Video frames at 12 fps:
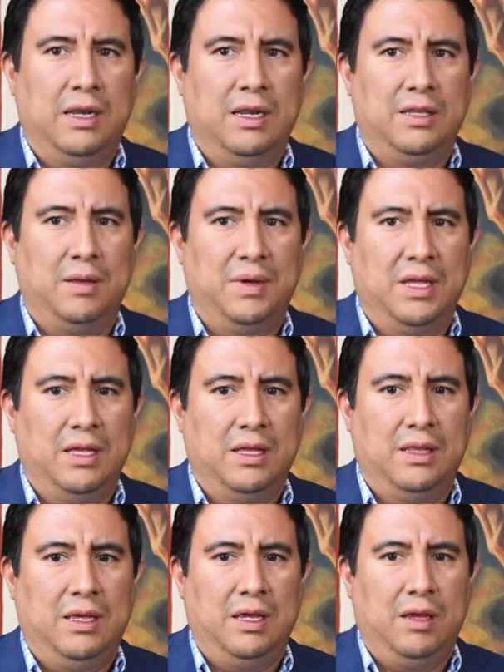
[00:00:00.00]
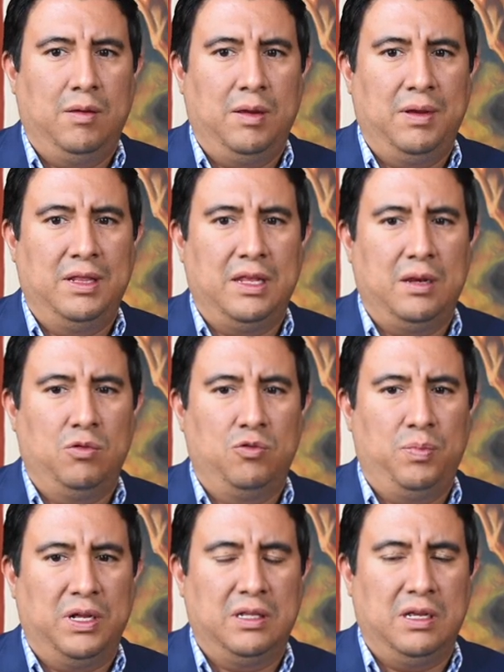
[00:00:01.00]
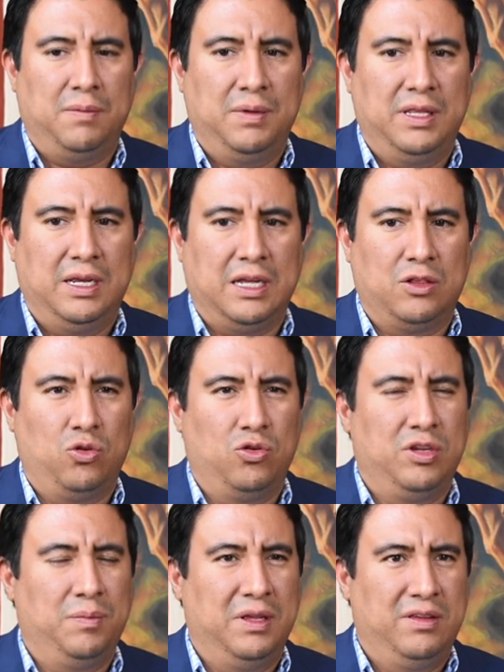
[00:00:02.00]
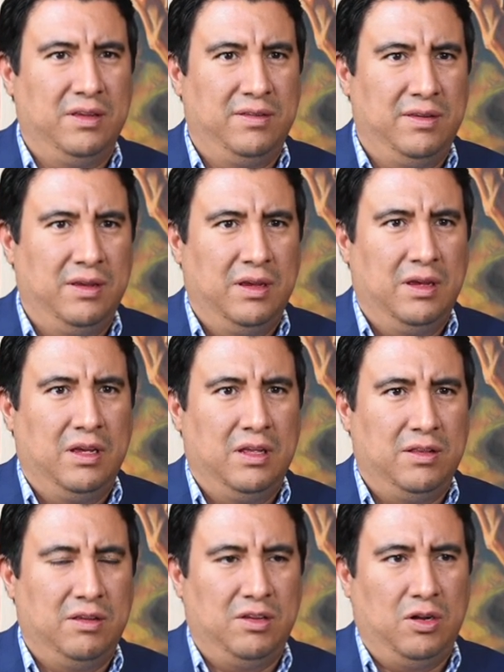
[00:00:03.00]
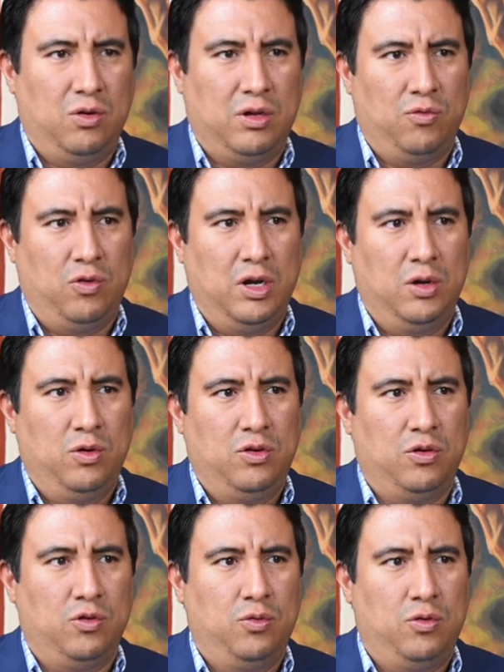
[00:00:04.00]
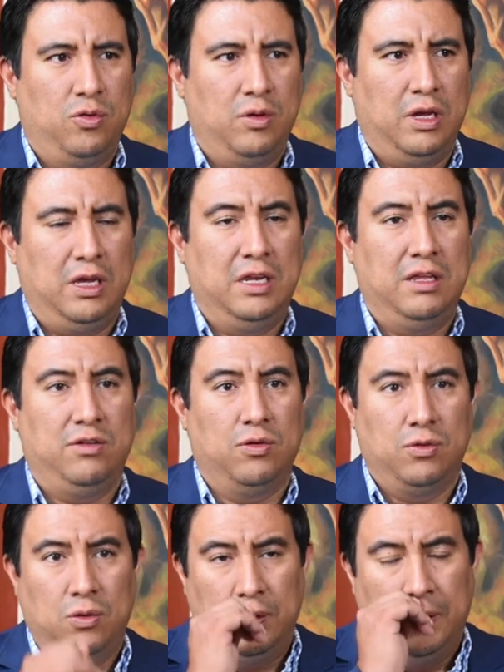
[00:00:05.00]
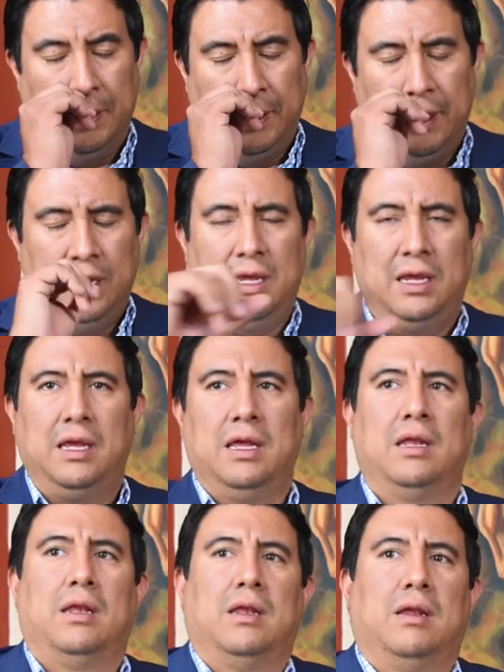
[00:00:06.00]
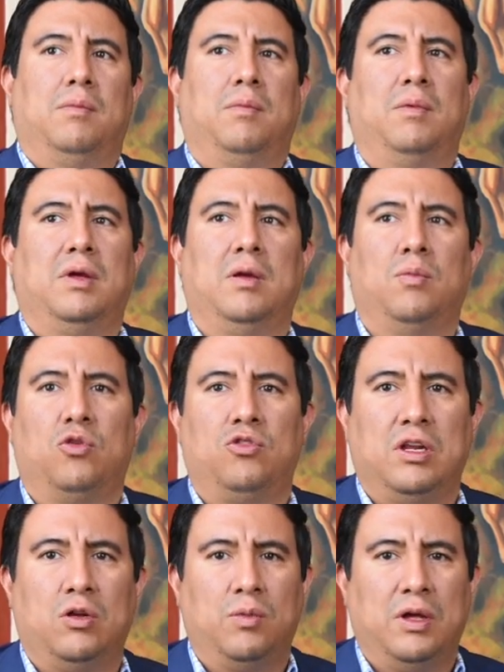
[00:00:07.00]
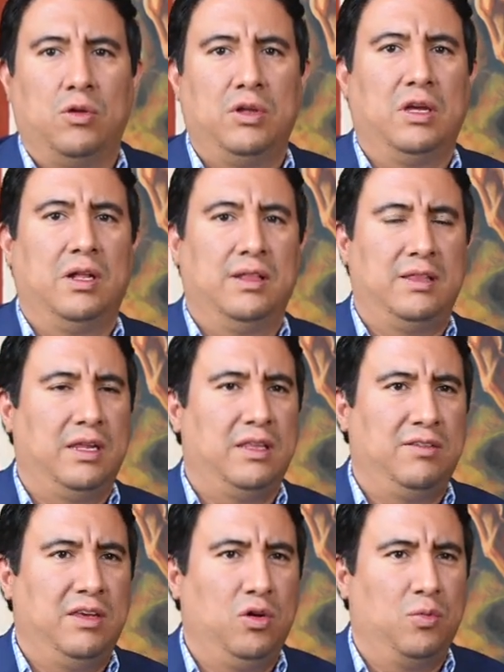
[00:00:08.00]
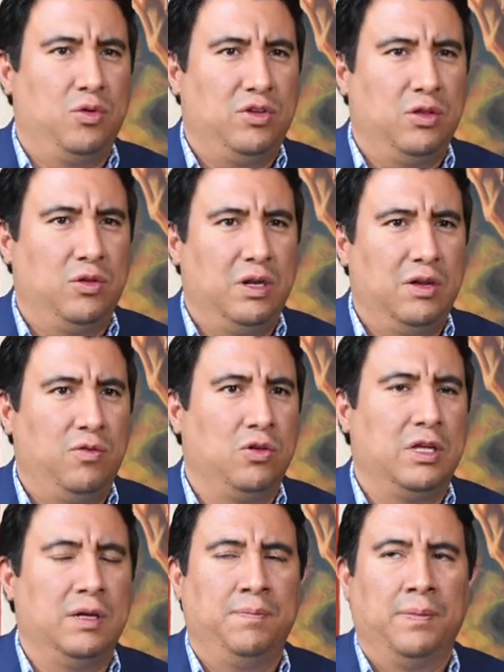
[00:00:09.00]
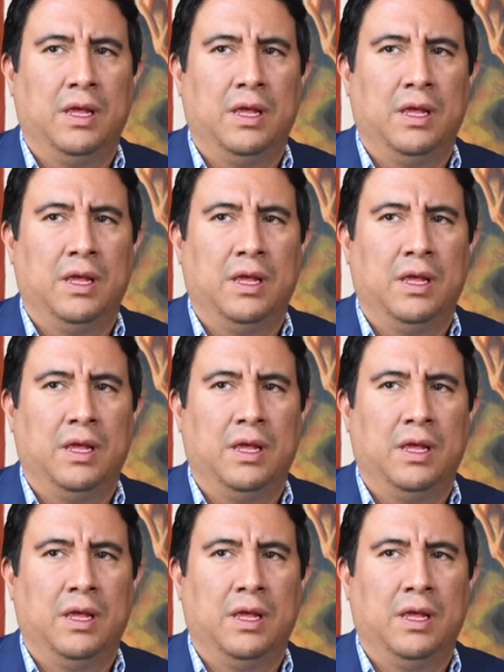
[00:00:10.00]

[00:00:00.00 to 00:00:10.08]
En el tema de vaivén tenemos prácticamente 14 meses desde lo que fueron nuestros inicios, ¿no? hemos renovado ya el 35% de la flota